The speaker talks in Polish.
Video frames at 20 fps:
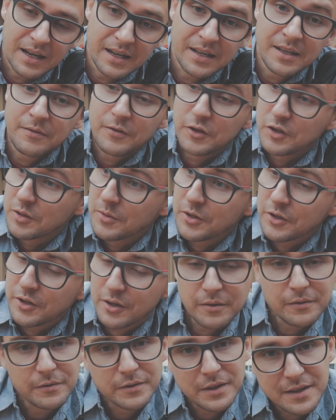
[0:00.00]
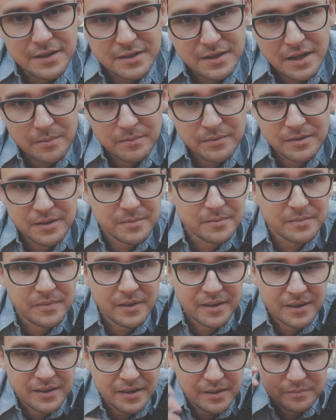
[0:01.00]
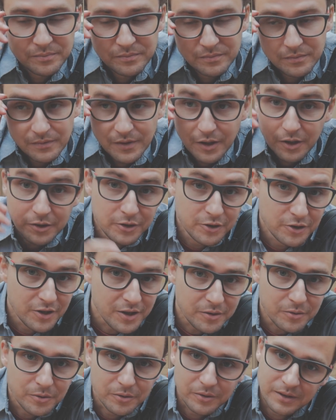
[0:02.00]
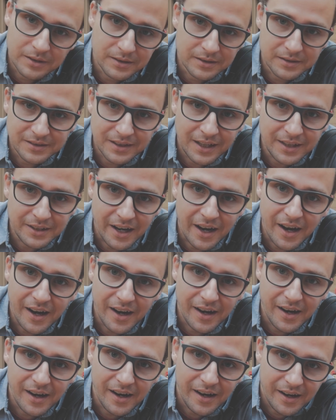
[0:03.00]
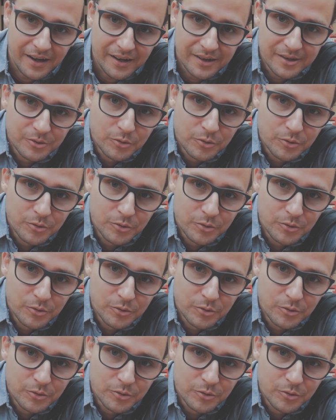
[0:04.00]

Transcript: I widzimy się w następnym odcinku. Tata!